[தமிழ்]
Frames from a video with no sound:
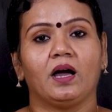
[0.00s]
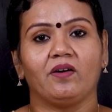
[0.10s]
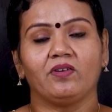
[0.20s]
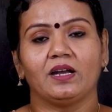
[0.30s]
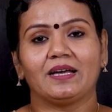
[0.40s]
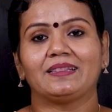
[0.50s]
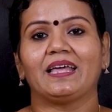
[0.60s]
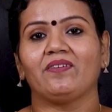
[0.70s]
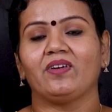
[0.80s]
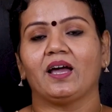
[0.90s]
அவங்களுக்கு
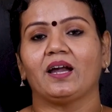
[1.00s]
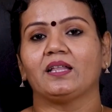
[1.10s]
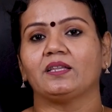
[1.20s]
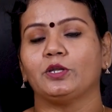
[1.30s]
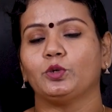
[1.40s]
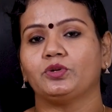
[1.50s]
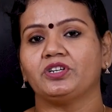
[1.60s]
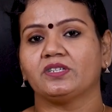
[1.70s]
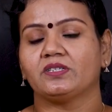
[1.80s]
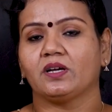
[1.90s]
தேவையான அந்த
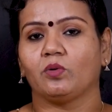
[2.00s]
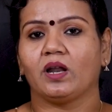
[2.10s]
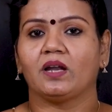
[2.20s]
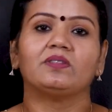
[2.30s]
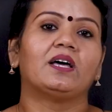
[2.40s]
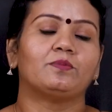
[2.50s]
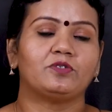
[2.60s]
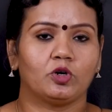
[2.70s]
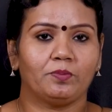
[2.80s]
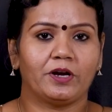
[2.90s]
நியூட்ரிஷன்ஸை அவங்களால வந்து
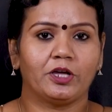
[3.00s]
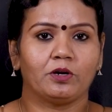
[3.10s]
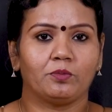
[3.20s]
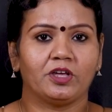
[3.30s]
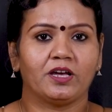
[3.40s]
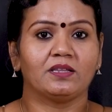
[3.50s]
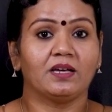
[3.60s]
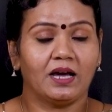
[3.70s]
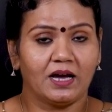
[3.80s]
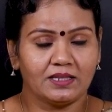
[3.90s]
அப்சர்வ் பண்ணிக்க முடியாது
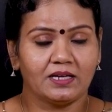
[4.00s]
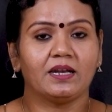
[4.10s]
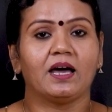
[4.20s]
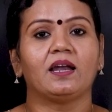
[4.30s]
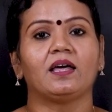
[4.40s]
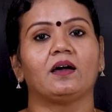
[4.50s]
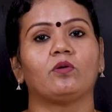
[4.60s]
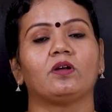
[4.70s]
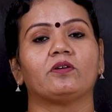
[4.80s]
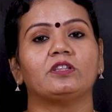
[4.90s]
அதனால்
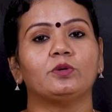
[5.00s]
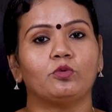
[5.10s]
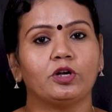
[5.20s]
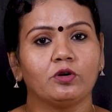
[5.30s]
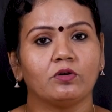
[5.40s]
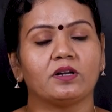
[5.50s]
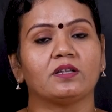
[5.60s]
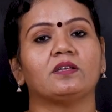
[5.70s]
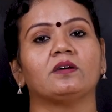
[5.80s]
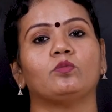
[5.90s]
அவங்களுக்கு வந்து முடி
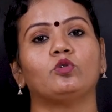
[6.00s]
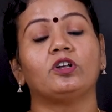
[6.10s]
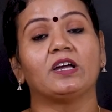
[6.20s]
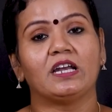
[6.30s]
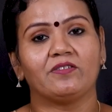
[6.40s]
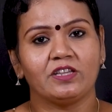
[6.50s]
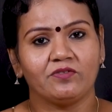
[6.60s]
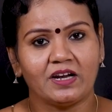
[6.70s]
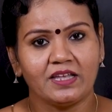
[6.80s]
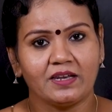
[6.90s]
கொட்டுறது மூட்டுகளில் வந்து
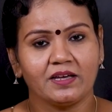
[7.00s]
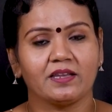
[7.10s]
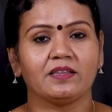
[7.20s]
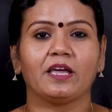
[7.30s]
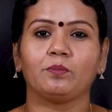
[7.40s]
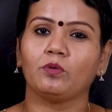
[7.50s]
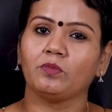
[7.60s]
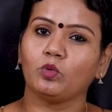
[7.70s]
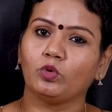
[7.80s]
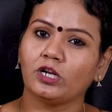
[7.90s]
வலி இருக்கிறது
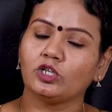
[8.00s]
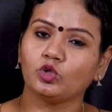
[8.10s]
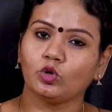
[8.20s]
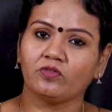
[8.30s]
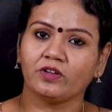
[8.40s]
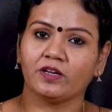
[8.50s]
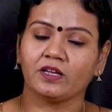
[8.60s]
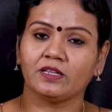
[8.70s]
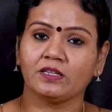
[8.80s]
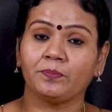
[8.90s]
எப்போவுமே உடல் சோர்வு
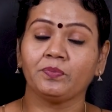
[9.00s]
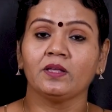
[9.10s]
இருக்கிறது